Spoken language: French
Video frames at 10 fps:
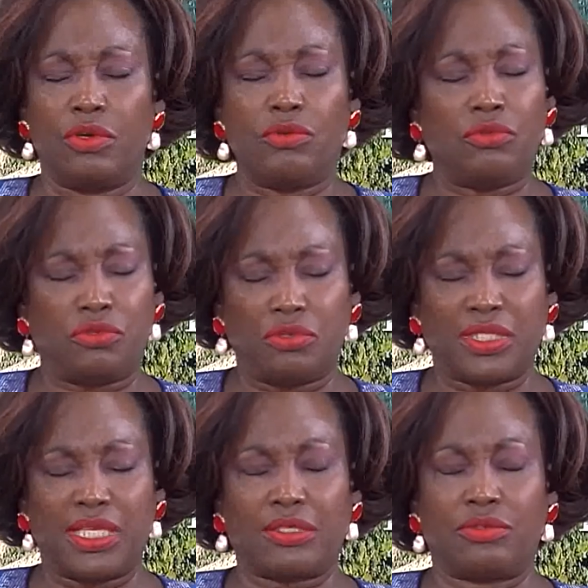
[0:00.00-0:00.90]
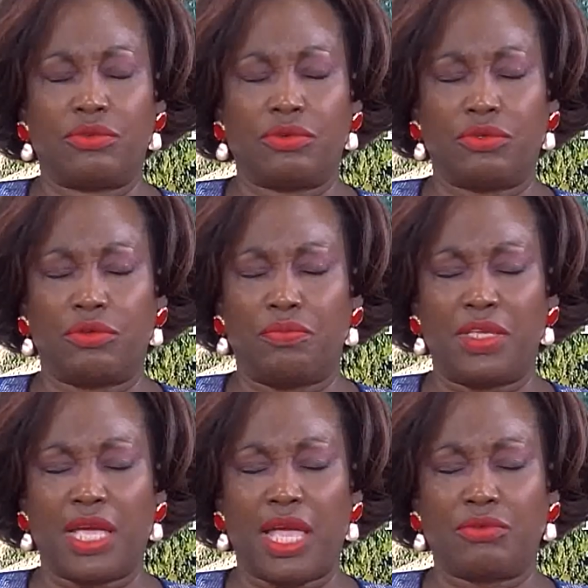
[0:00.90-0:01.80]
une succession de
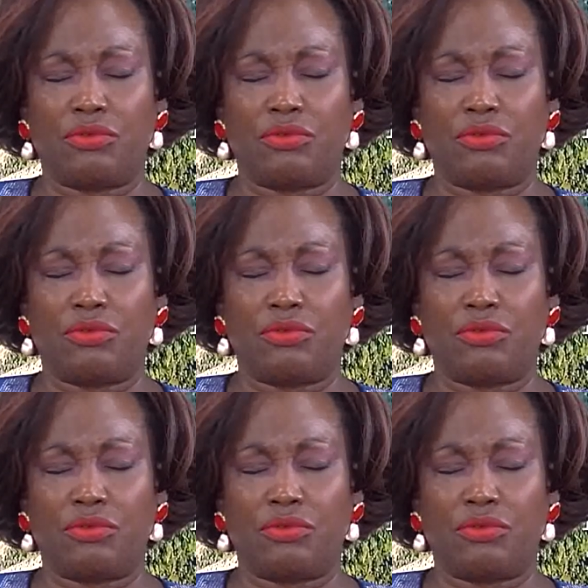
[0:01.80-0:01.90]
miracles,